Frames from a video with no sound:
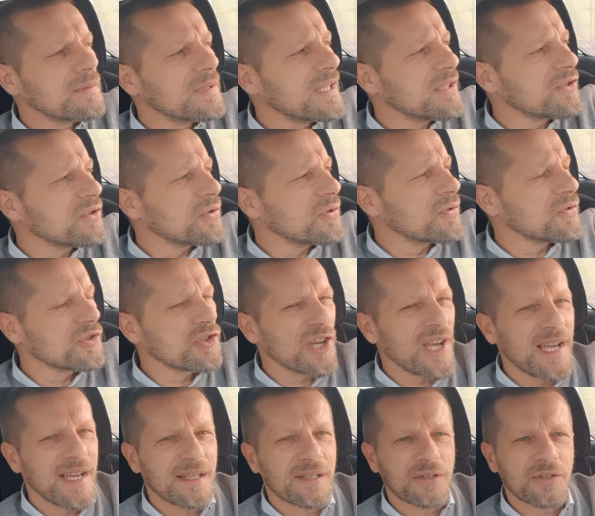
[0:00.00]
ne sono
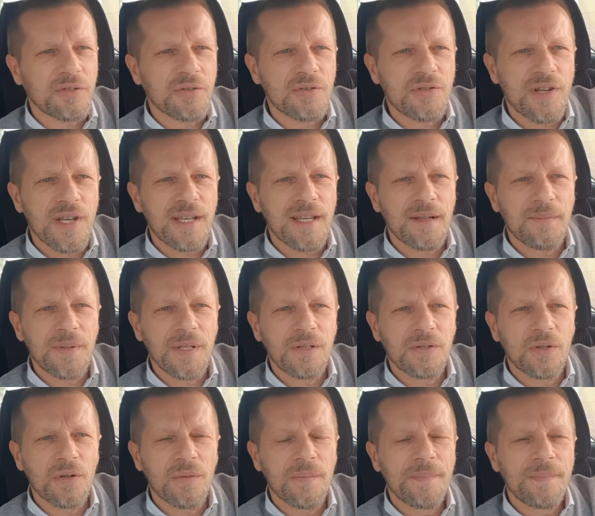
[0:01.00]
certo, cioè
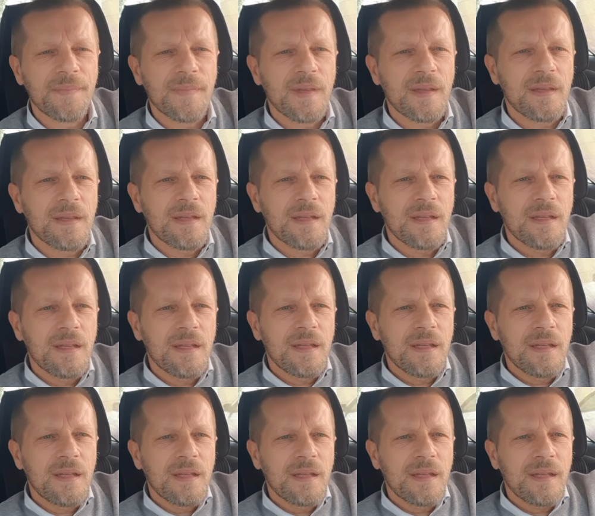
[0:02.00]
capito?
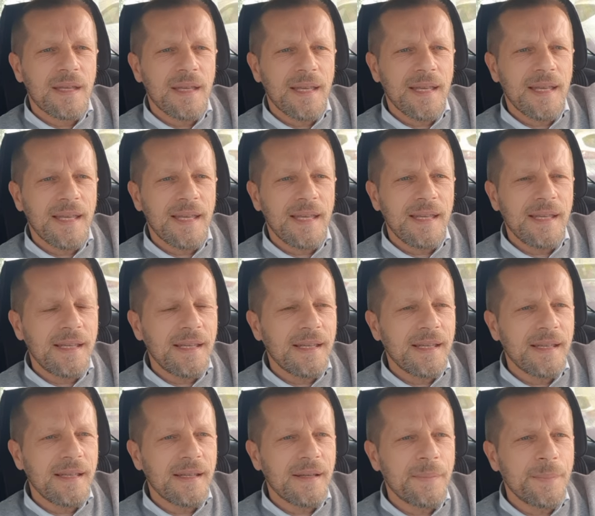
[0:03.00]
Eh,
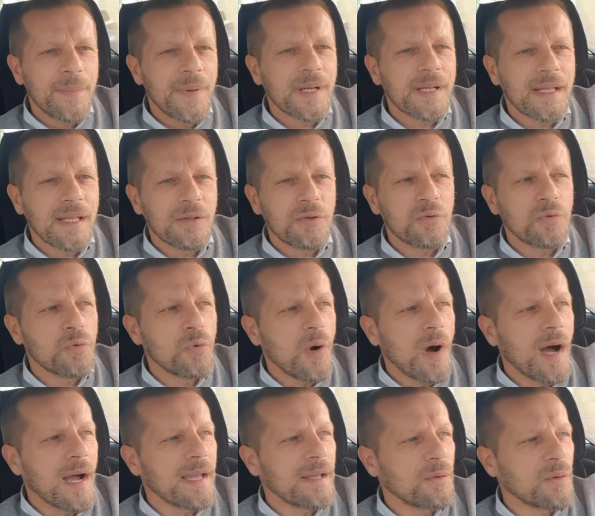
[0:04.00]
perché tu
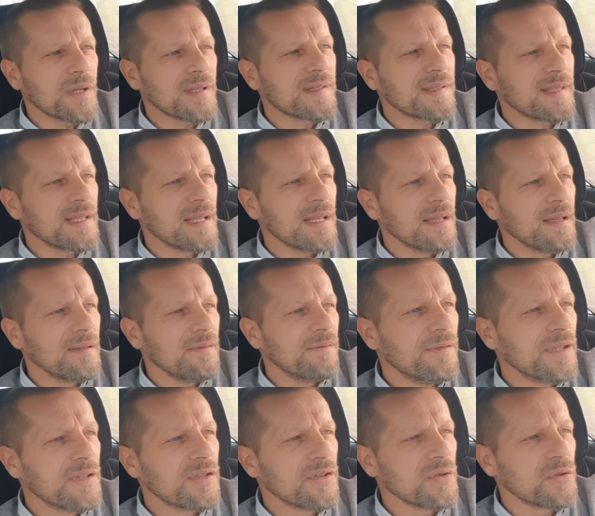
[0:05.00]
hai queste
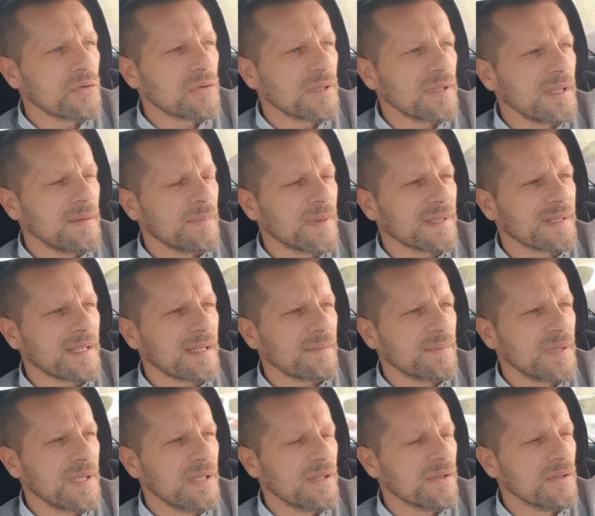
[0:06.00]
visioni di Padre
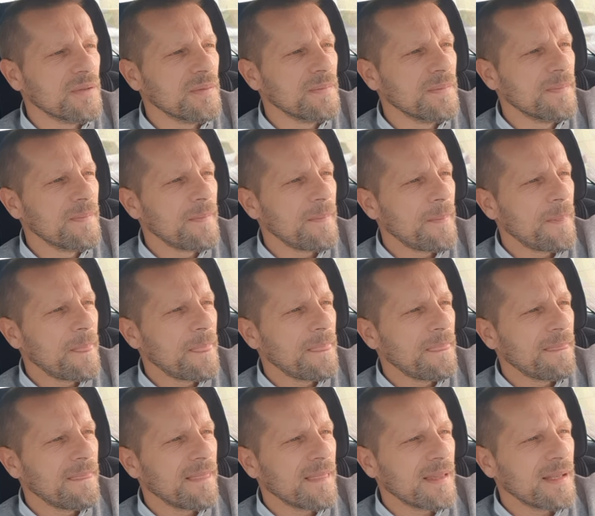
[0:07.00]
Pio
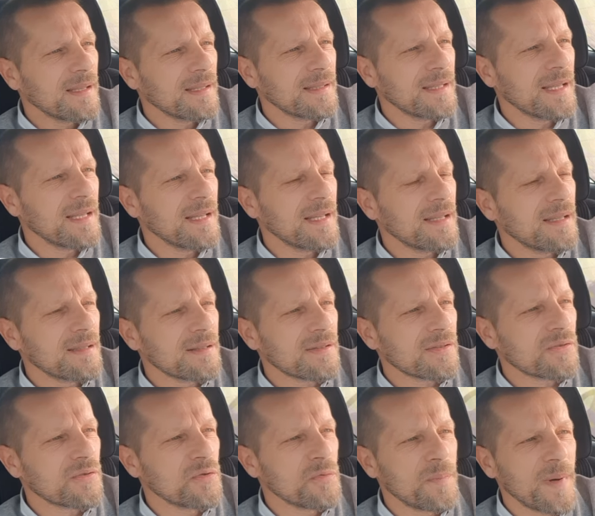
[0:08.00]
ed è
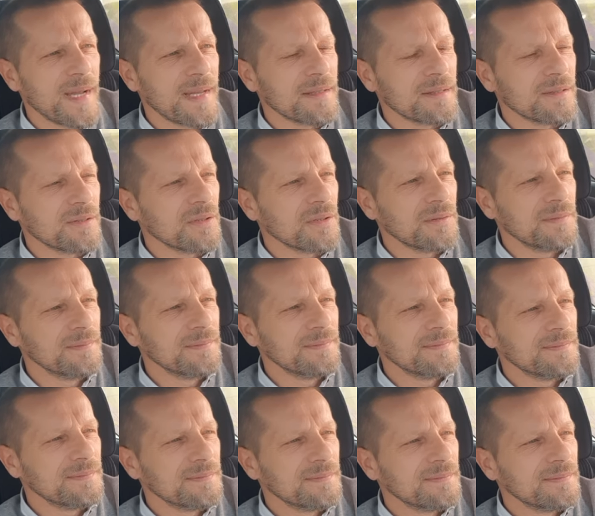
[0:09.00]
stupendo.
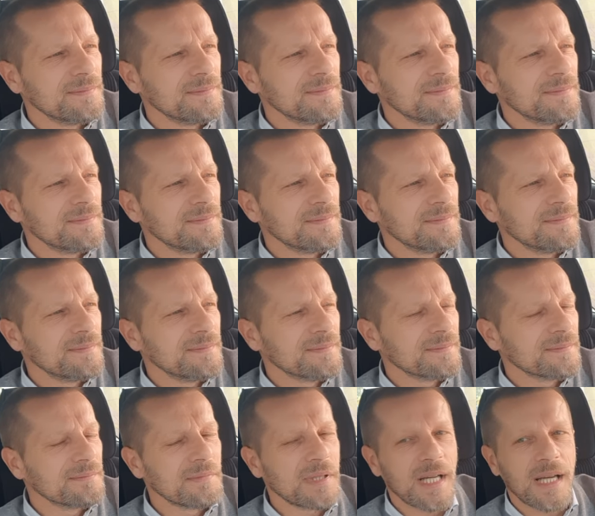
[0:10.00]

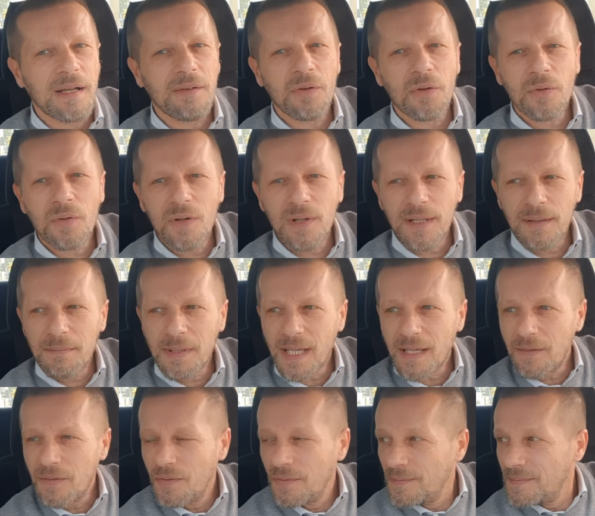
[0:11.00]
Bravo cuore,
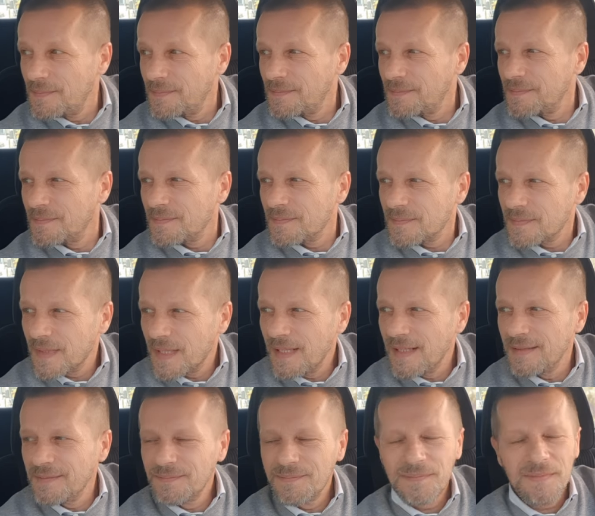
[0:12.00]
bravo.
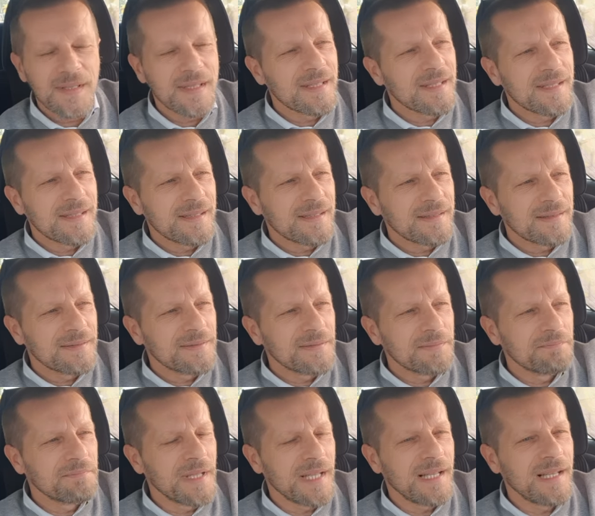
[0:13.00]
Eh,
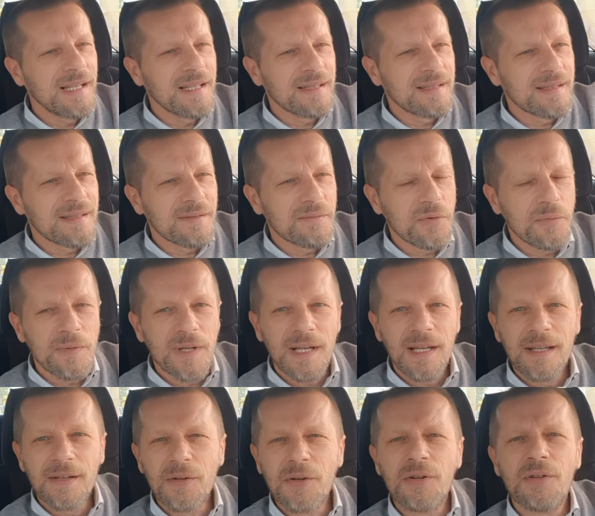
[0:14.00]
bellissimo,
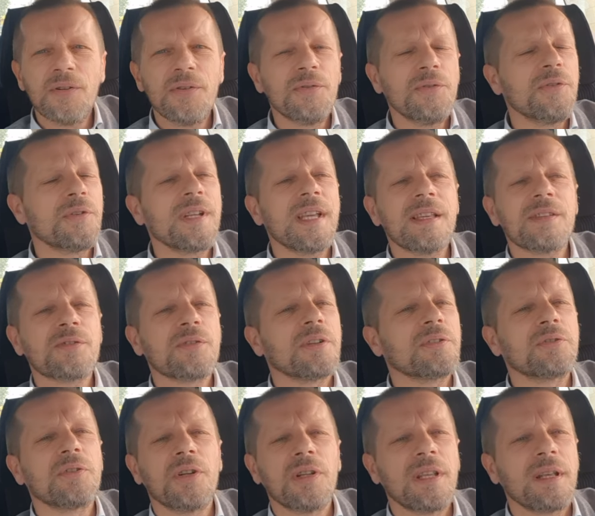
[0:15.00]
bellissimo. No, non riesco a
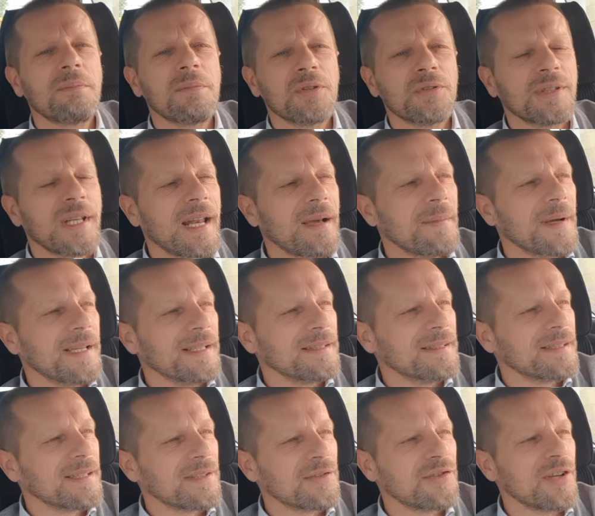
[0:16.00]
togliermelo dalla
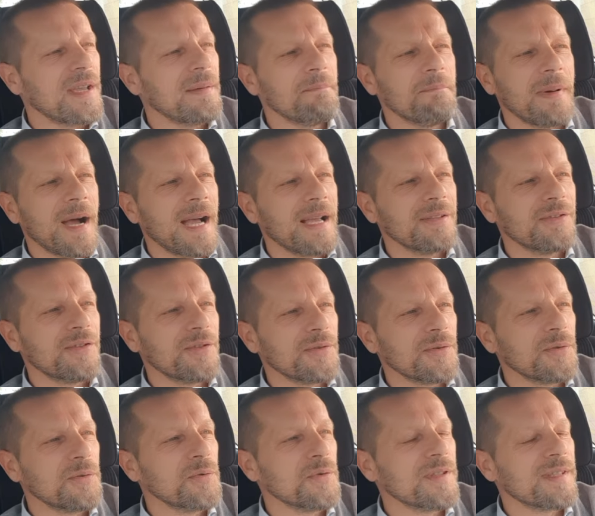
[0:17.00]
mente, già
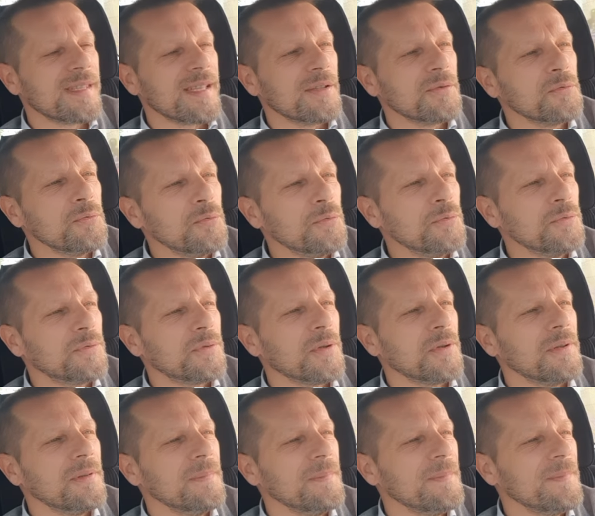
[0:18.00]
immagino lui
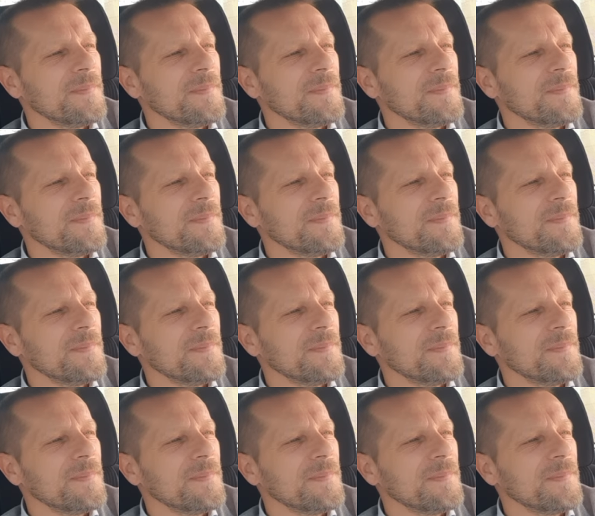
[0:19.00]
seduto